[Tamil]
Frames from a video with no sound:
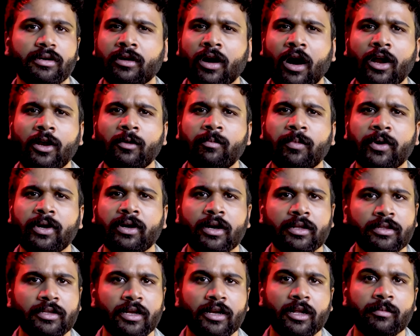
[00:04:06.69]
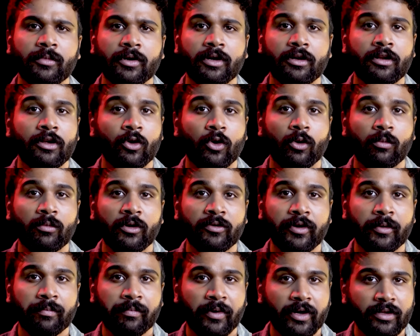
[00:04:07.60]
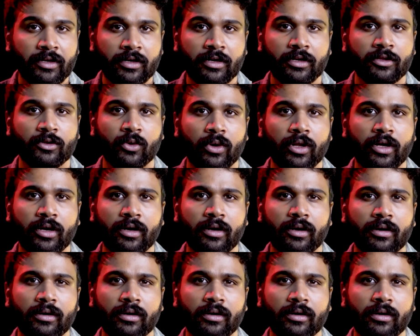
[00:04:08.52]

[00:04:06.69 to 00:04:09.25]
கால் பண்ண அந்த நபர் ரொம்பவே பதற்றத்தோட